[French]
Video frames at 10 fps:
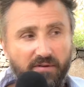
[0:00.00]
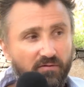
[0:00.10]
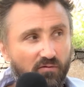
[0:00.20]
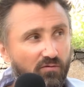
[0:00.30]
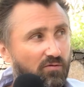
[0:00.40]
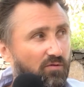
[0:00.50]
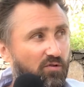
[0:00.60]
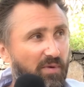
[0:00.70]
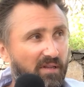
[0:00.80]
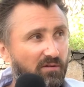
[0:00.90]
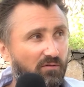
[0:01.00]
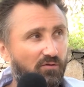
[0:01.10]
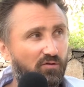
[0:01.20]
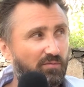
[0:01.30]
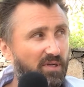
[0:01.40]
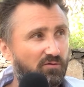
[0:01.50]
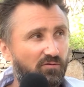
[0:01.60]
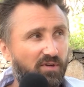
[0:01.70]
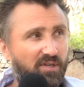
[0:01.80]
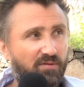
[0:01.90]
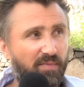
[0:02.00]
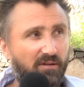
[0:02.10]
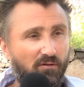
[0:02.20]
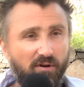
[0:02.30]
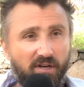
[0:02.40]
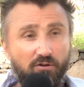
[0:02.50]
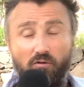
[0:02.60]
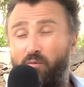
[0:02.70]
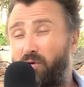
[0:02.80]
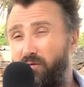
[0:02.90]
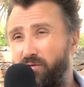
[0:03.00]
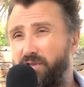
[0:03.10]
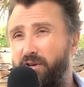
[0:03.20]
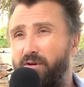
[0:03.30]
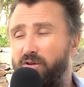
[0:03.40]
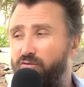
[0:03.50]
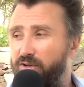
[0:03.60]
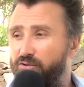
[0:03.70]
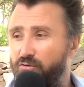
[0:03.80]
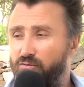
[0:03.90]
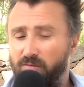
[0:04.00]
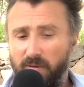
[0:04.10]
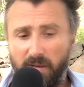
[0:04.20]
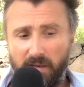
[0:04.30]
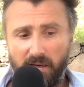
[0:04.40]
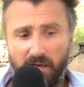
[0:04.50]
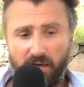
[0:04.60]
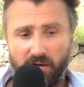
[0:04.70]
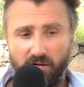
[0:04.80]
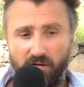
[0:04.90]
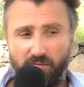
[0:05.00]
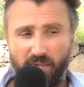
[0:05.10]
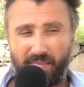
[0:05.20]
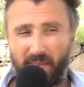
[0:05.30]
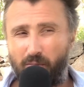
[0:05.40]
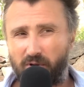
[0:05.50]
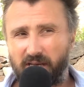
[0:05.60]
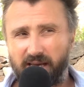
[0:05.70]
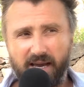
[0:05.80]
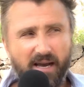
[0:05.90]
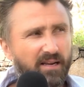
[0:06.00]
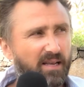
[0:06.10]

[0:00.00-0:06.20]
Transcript: Ils vont euh, se mettre dans une maison qui se met en location en Provence d'ailleurs à Tourette-sur-Loup. Euh, mais pas n'importe laquelle.